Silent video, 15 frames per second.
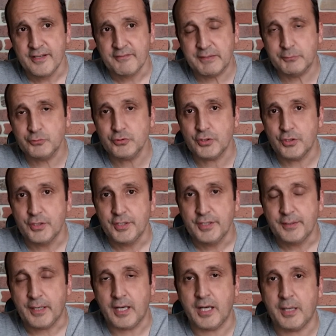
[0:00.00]
Ve bunu
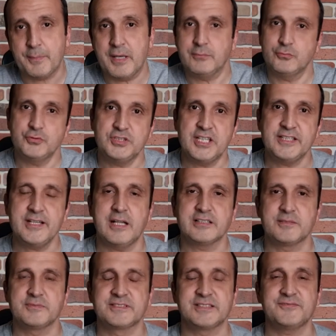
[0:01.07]
Aa ben bunu yeni
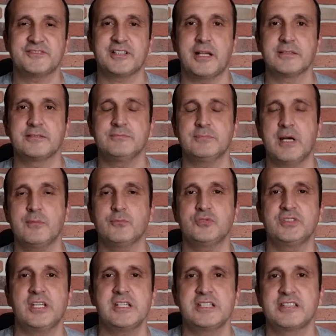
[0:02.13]
aldım, sıfır aldım, ben bunu
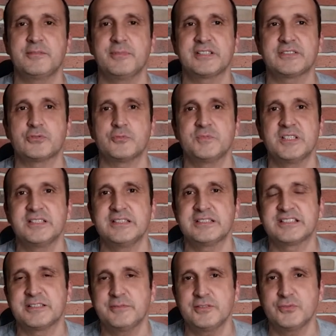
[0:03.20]
değiştirmek istiyorum dediğiniz
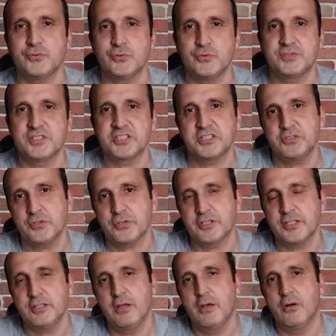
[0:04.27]
zaman üretici diyor
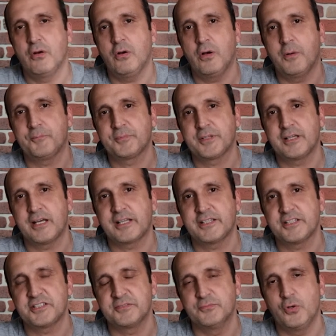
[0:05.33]
ki hop
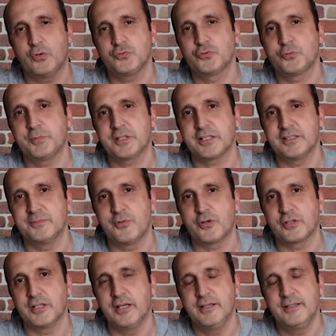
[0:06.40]
kardeşim dur bakalım
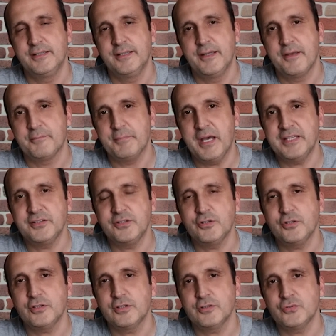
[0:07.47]
orada ben
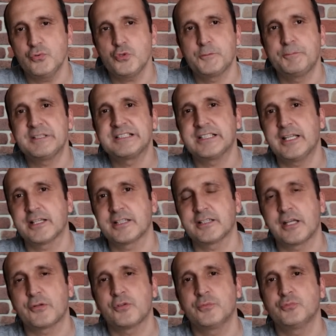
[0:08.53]
diyor 3 piksele
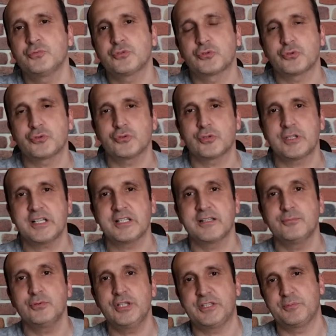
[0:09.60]
kadar diyor bunu sorun olarak
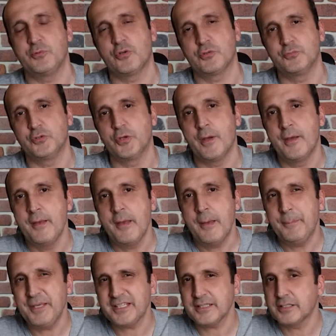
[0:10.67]
kabul etmiyorum diyor.
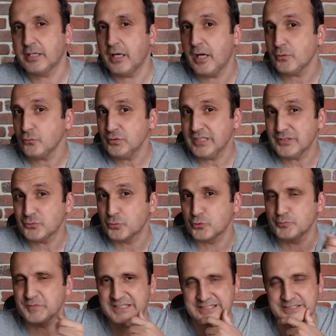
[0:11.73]
Peki kanunen
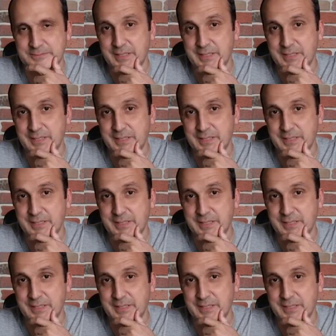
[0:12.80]
durum nasıl?